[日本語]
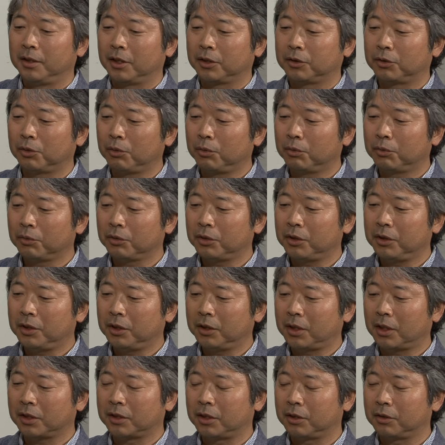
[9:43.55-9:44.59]
その時
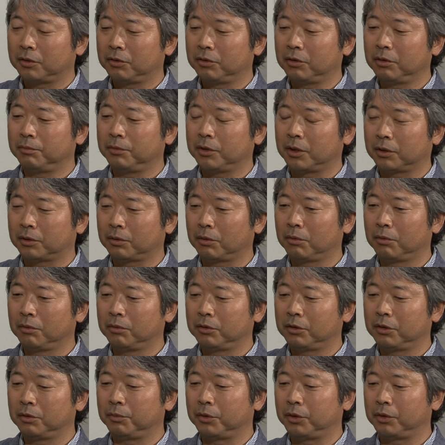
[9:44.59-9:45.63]
出たセシウムや
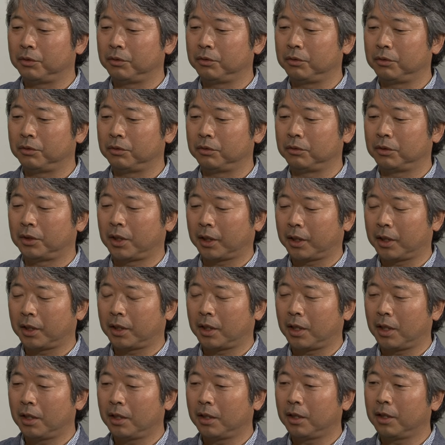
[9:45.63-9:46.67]
ストロンチウム90だけ
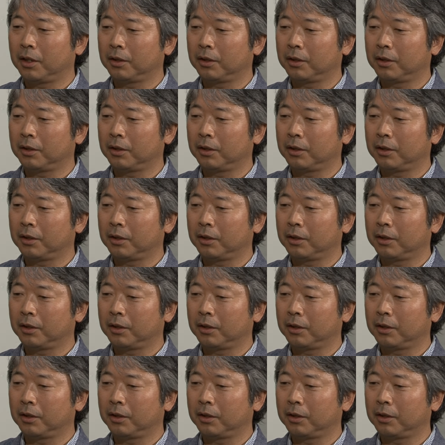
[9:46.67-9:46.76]
考